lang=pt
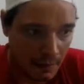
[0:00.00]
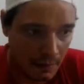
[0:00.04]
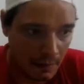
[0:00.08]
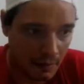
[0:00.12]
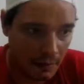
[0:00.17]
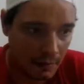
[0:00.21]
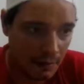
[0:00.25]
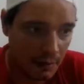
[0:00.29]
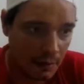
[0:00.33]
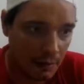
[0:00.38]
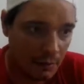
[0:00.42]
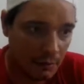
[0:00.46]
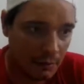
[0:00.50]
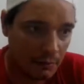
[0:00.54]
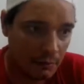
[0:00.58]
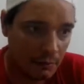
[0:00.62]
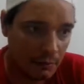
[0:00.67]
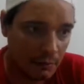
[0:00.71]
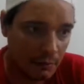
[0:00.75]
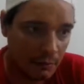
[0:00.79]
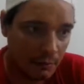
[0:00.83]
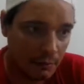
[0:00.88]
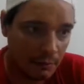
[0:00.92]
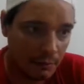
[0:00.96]

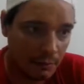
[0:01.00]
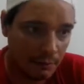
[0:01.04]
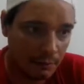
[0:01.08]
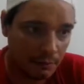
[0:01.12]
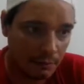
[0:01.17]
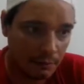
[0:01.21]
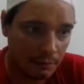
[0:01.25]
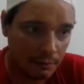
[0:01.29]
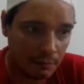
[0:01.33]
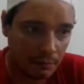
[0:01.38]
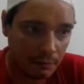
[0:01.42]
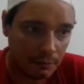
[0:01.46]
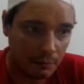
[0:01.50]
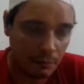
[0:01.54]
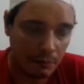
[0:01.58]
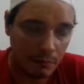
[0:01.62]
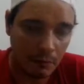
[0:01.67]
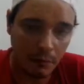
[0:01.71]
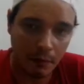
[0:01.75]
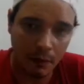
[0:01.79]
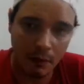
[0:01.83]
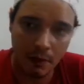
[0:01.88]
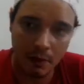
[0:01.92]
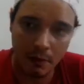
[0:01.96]
Então,
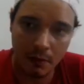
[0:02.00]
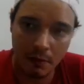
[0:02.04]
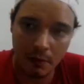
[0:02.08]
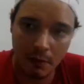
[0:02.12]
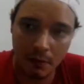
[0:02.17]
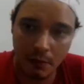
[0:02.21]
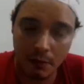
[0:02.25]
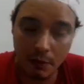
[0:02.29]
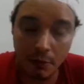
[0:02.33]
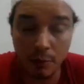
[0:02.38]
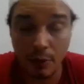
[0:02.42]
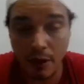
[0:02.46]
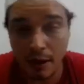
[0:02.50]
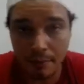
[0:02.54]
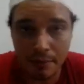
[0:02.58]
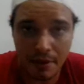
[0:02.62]
a